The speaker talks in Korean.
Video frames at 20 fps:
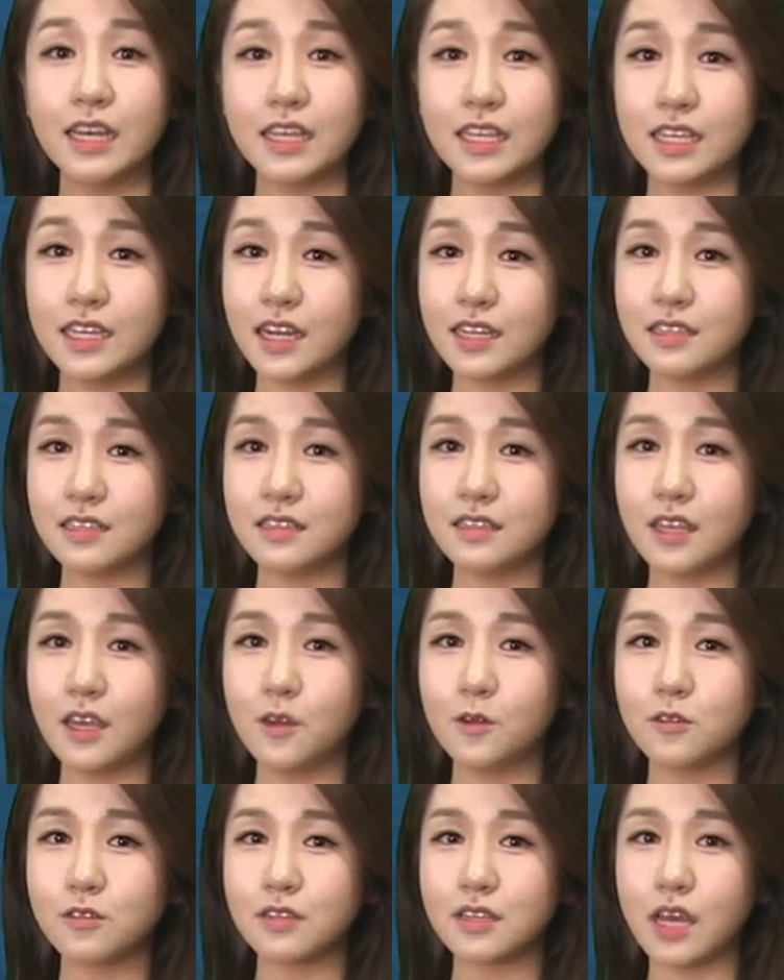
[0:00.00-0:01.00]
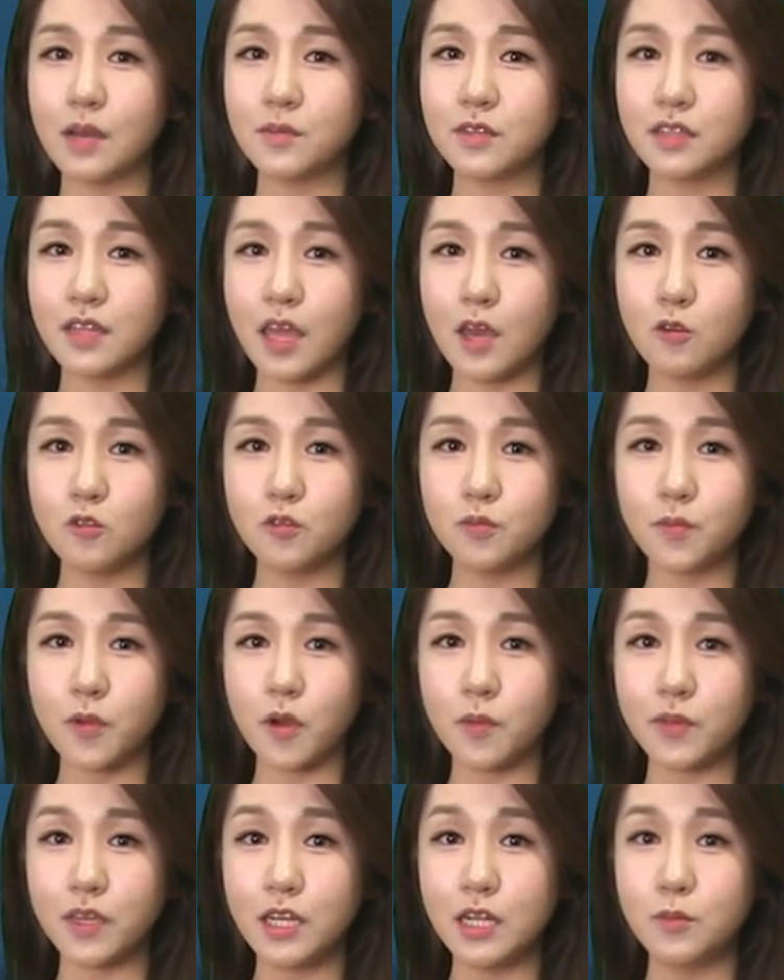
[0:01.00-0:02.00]
이 같은 내용을 담은
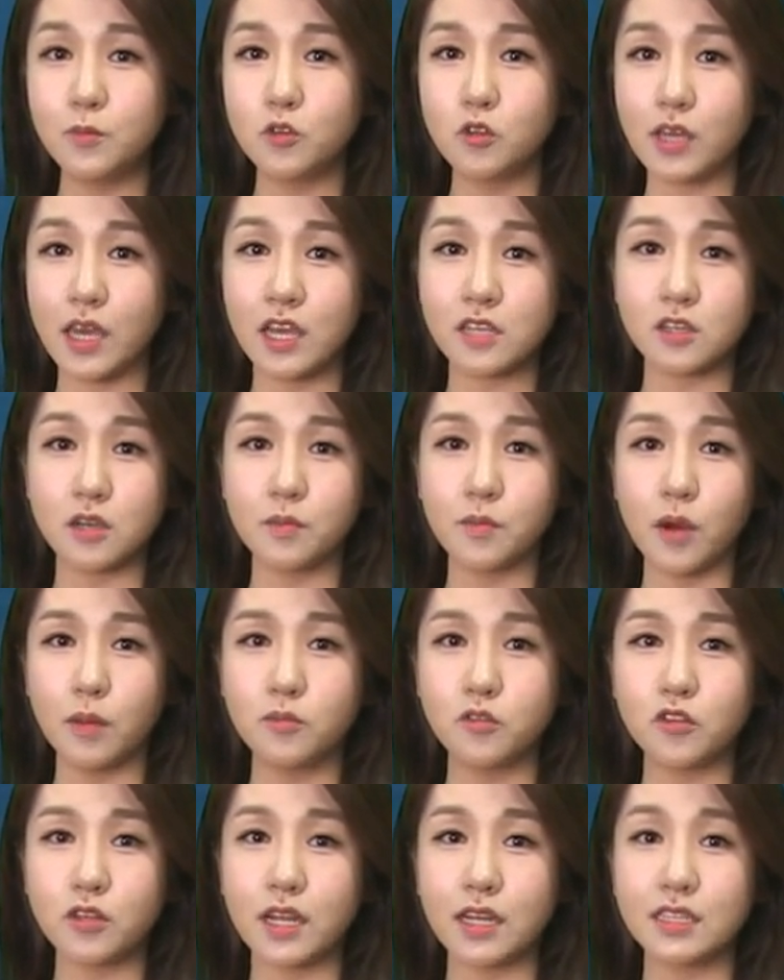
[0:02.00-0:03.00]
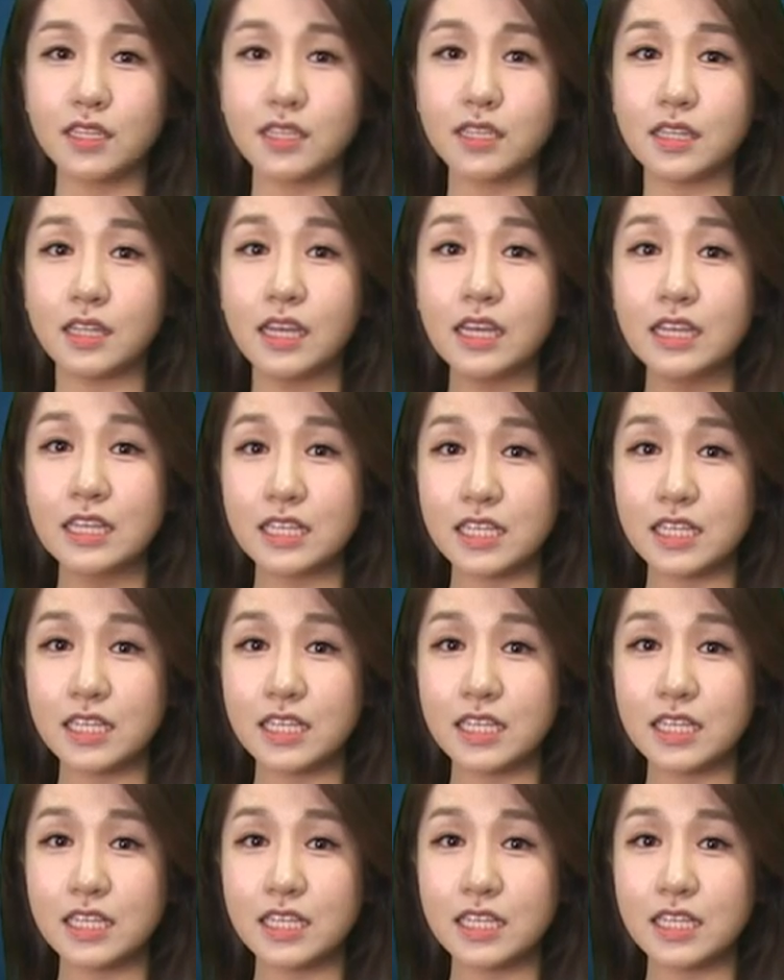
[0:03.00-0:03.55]
해운법 일부 개정 법률안은